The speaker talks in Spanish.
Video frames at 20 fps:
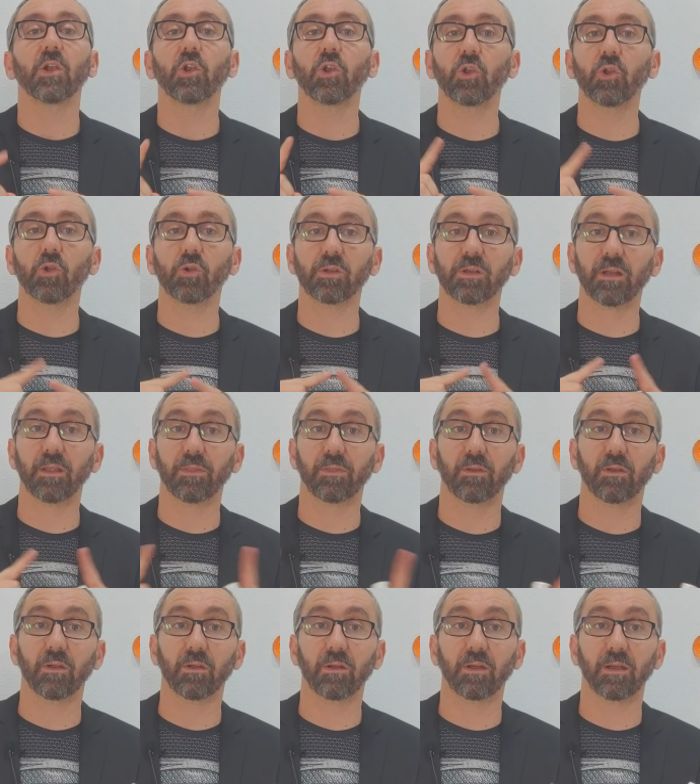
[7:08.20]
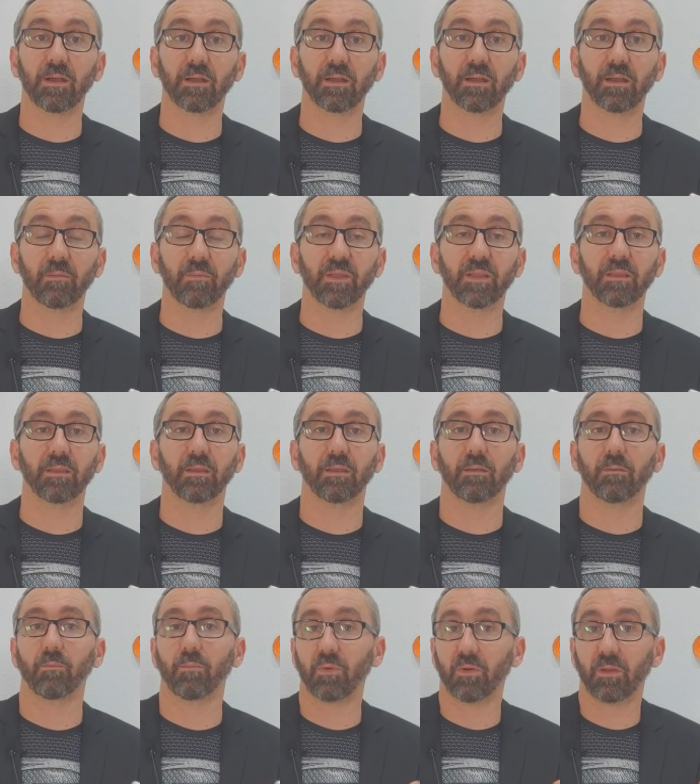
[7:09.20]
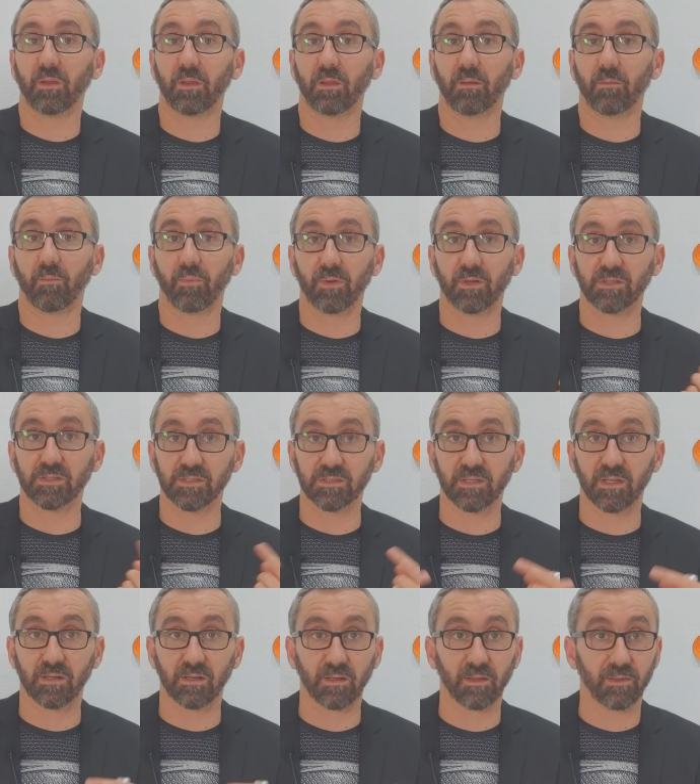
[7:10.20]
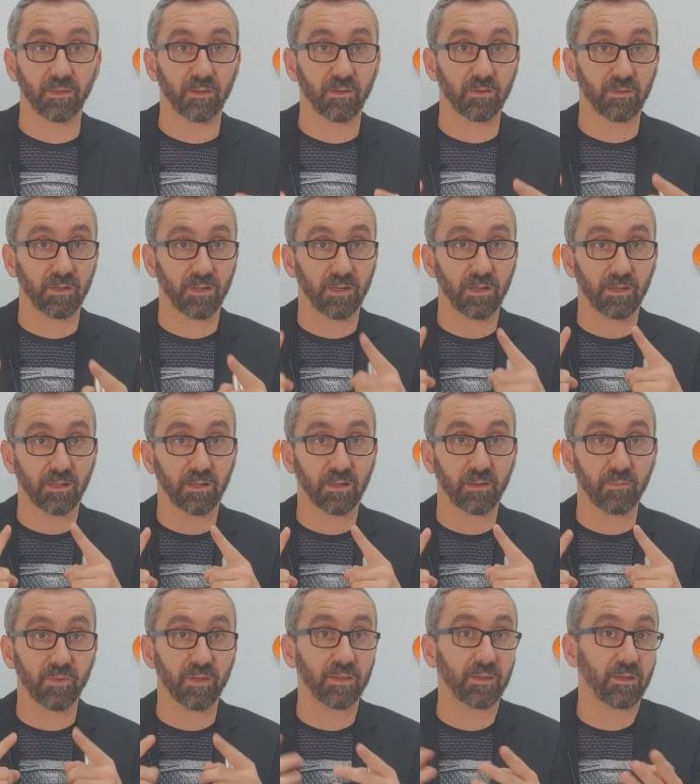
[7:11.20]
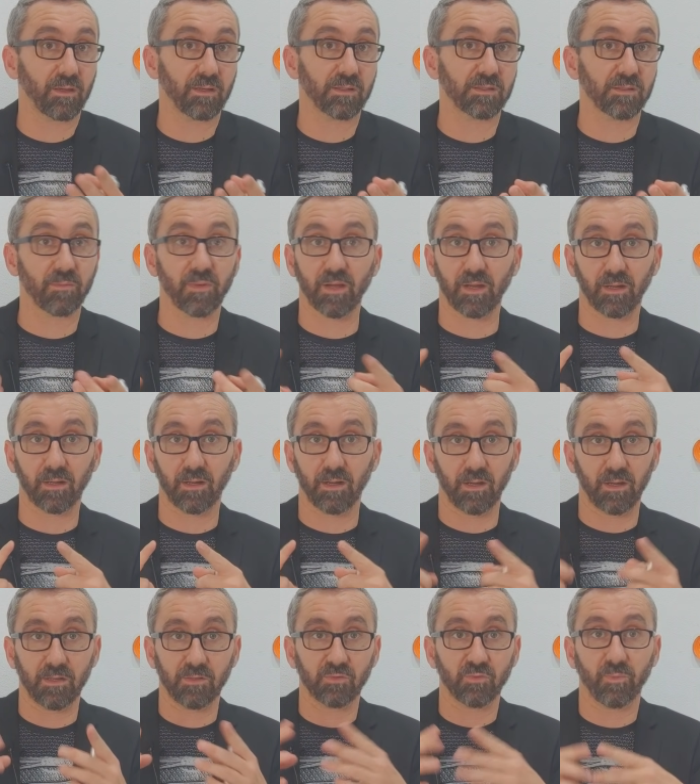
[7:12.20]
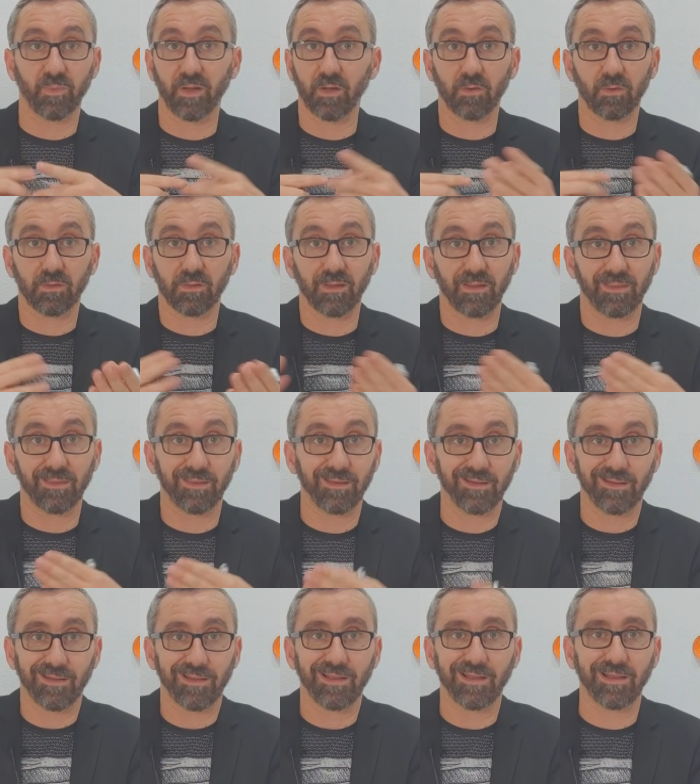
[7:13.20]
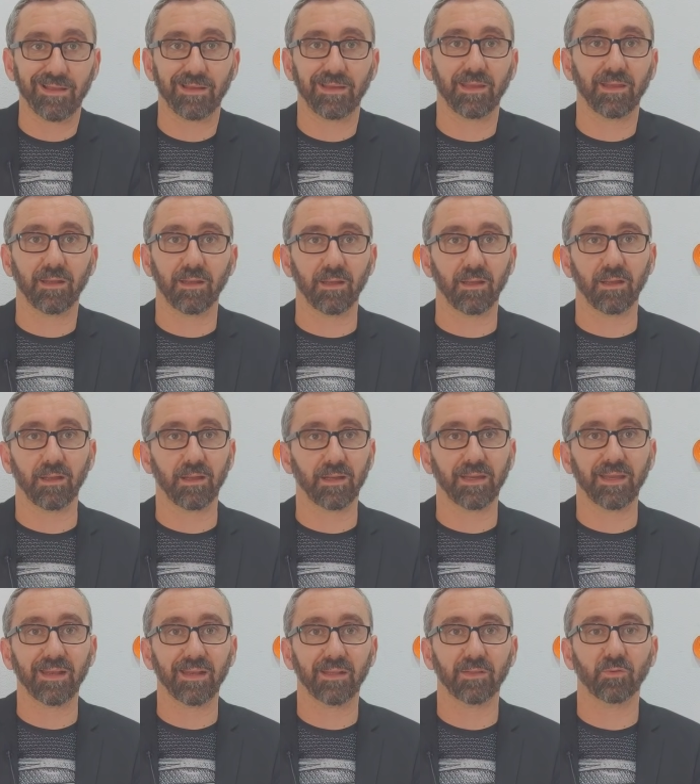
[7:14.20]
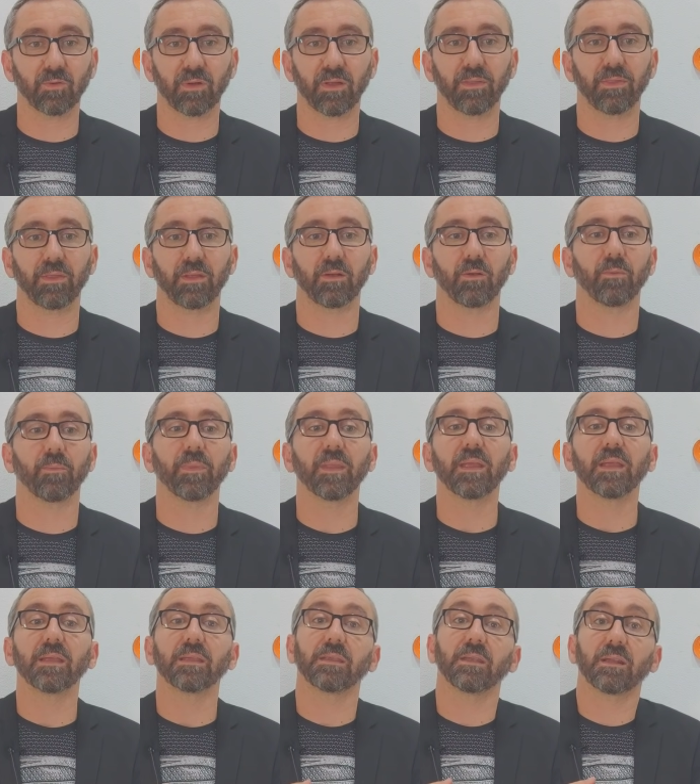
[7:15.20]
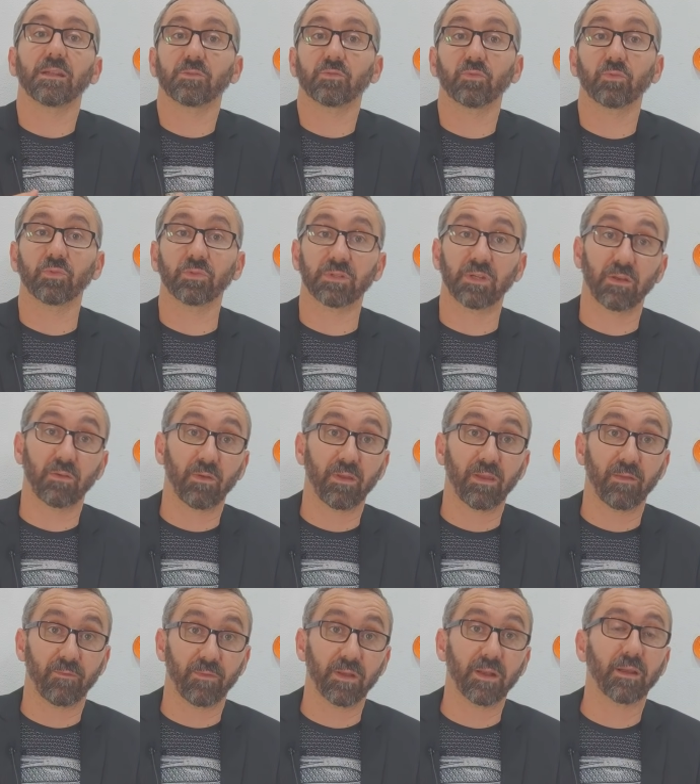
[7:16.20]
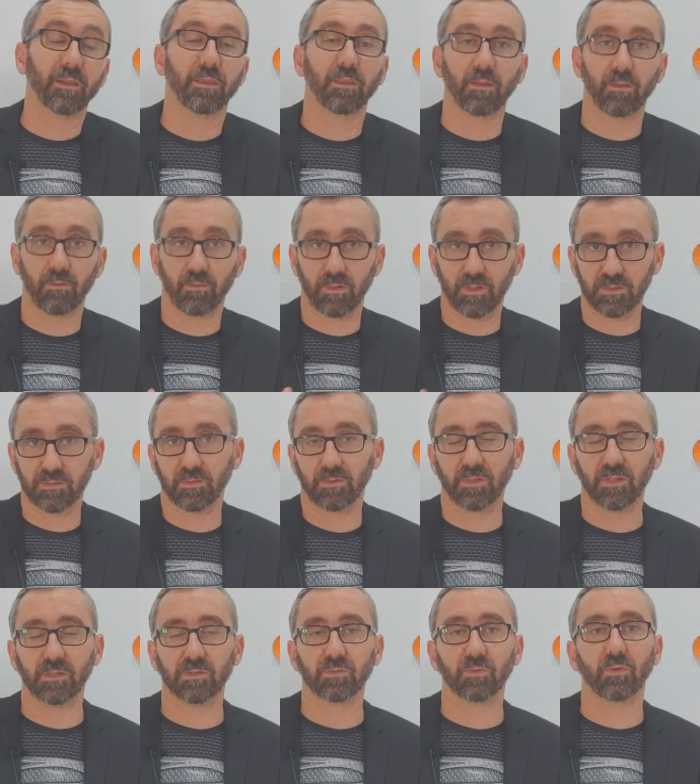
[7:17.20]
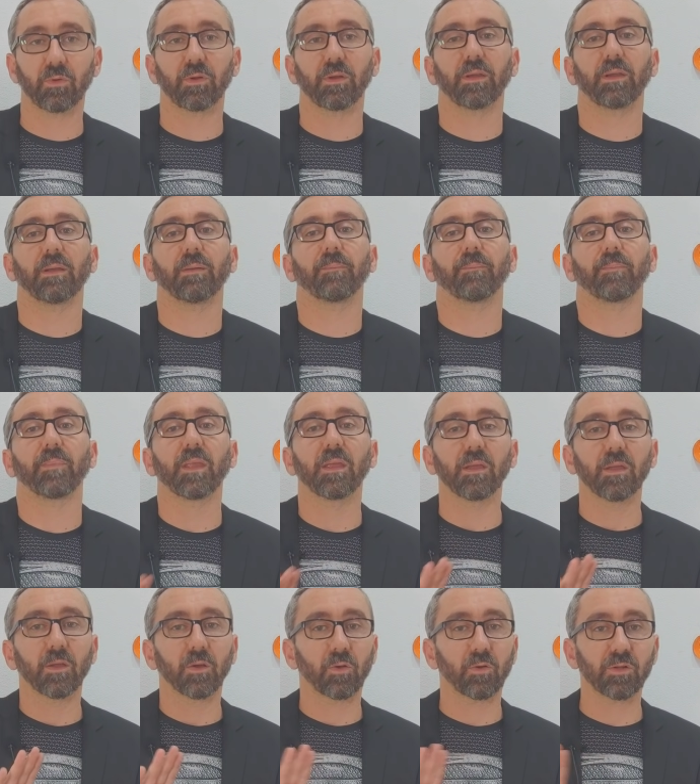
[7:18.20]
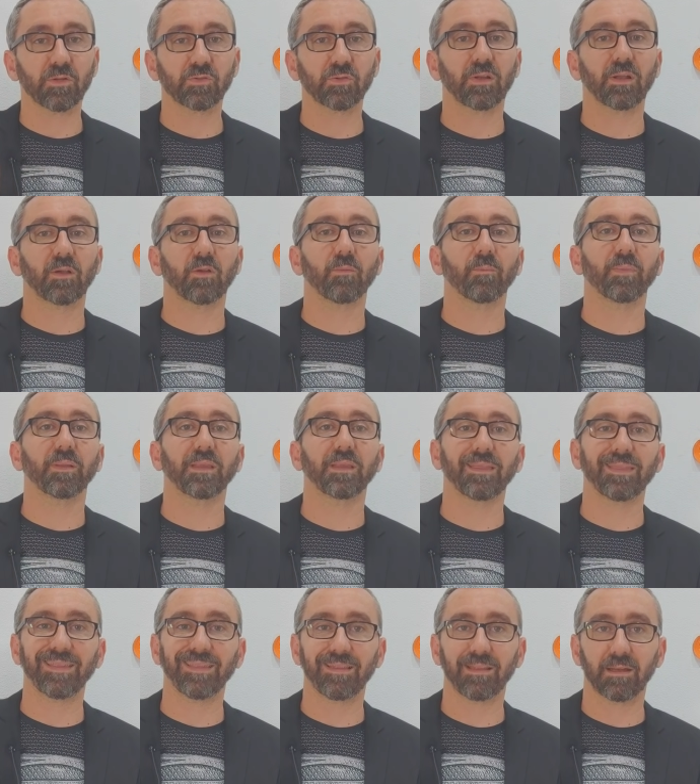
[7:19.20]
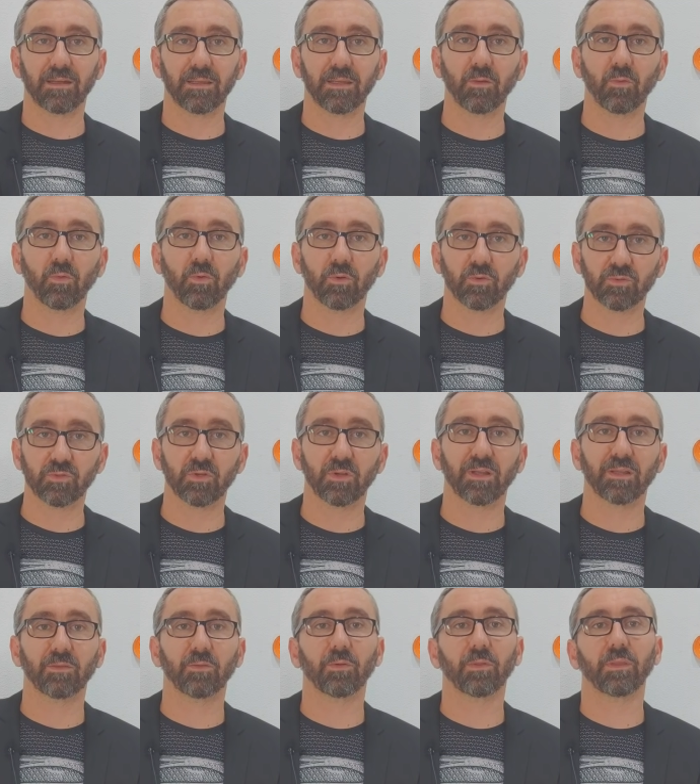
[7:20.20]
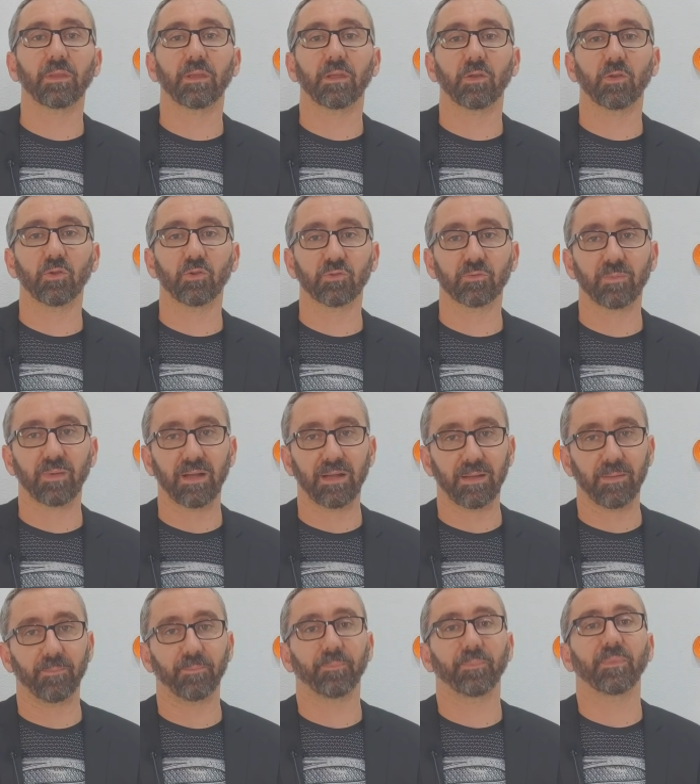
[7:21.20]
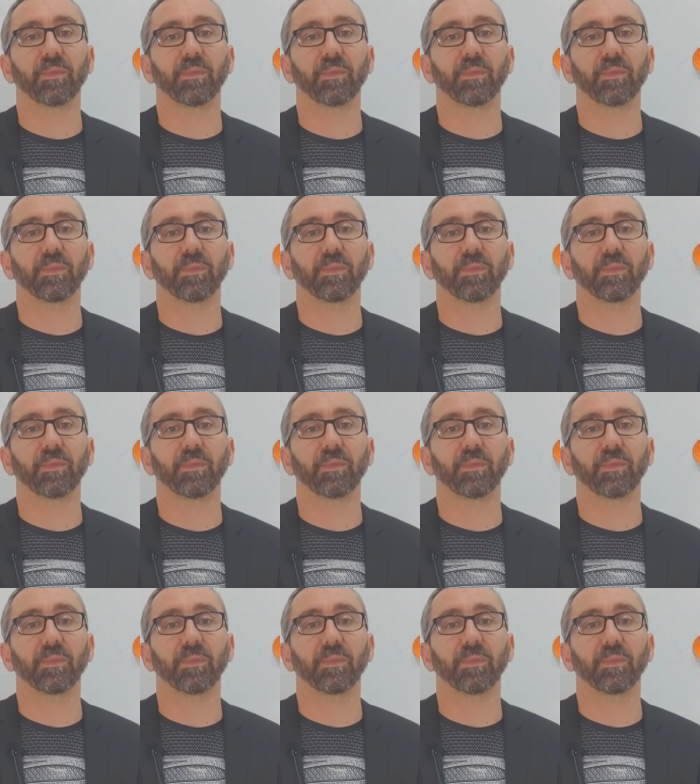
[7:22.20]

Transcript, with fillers: No relacionado jerárquicamente, ¿por qué? Porque si están relacionados jerárquicamente, que se va a encargar? El superior de decir a quién, a quién le toca hacerlo. Y en asuntos que no haya finalizado, que esto tiene su lógica. Con eso de la competencia del artículo 8 y 14 nos vale.